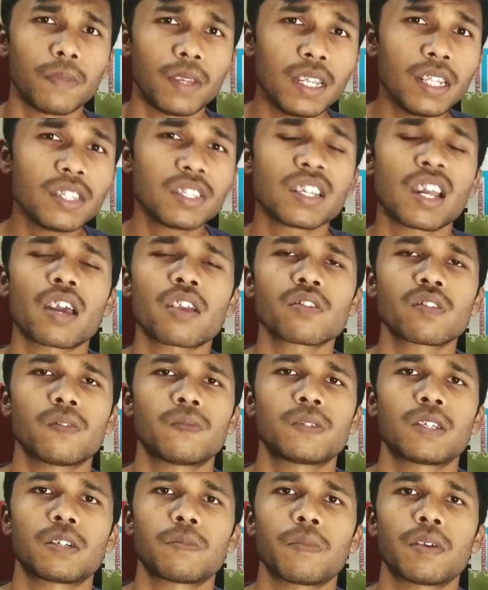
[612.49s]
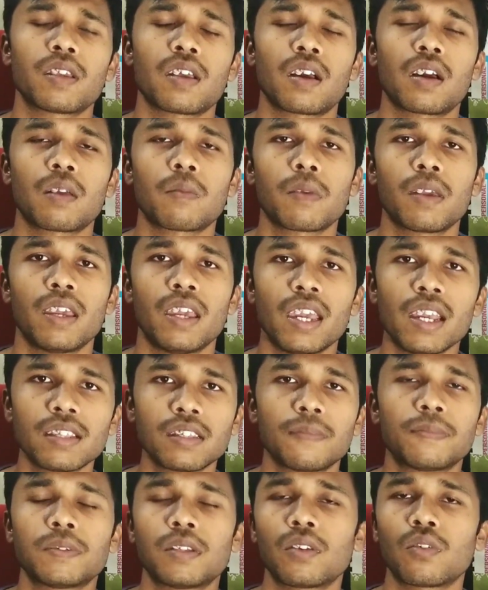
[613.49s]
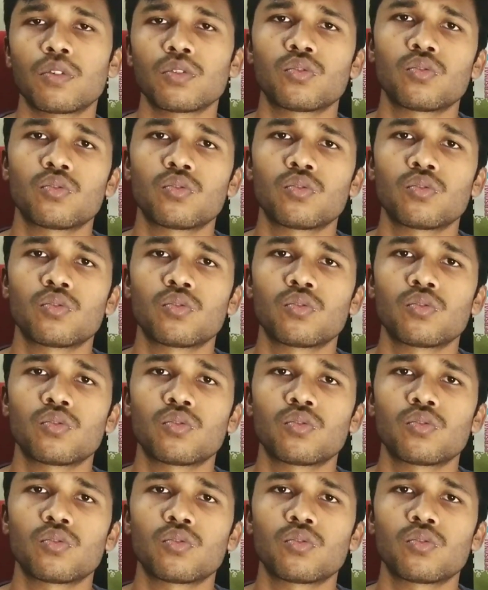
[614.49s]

इन चारों चिपसेट में अगर मैं एक चिपसेट को